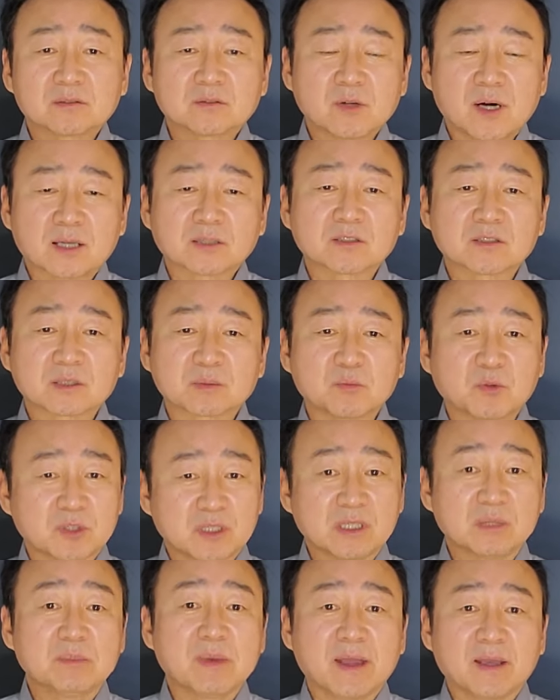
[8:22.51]
도 하든지 뭐
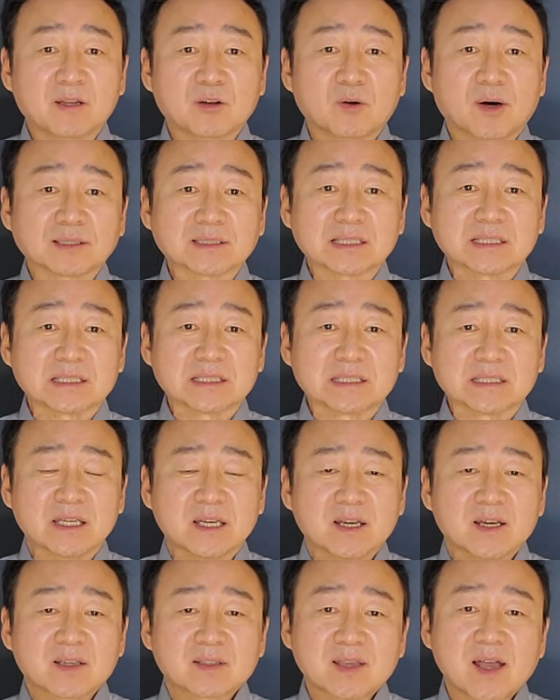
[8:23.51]
이메일로 하든지
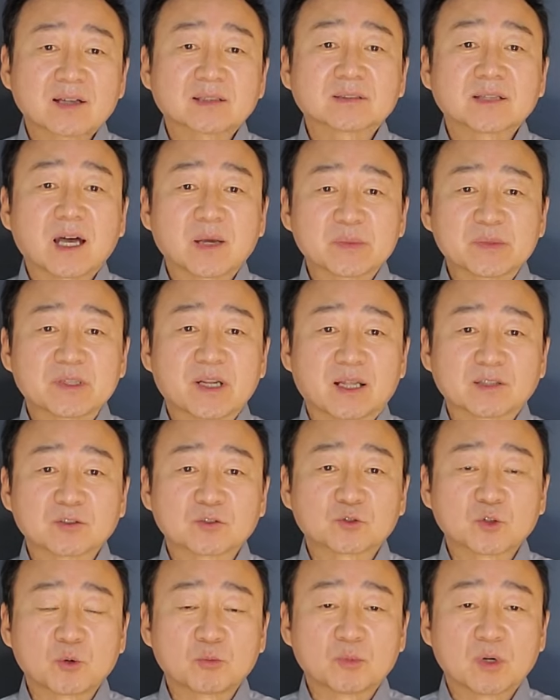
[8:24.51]

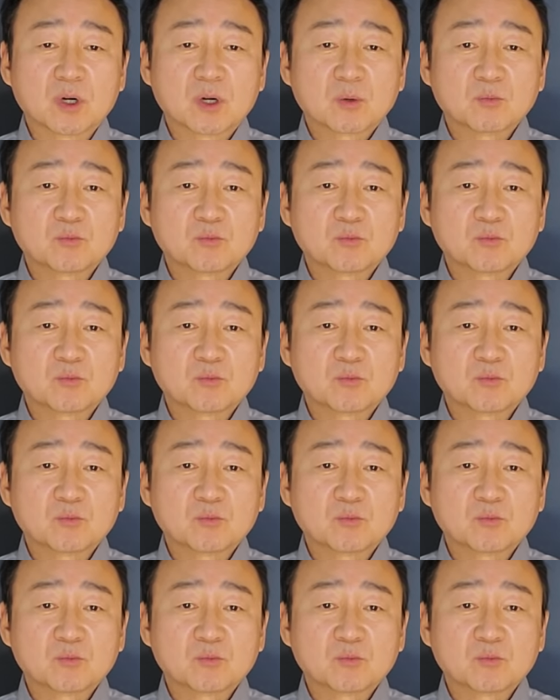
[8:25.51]
상담이라도 좀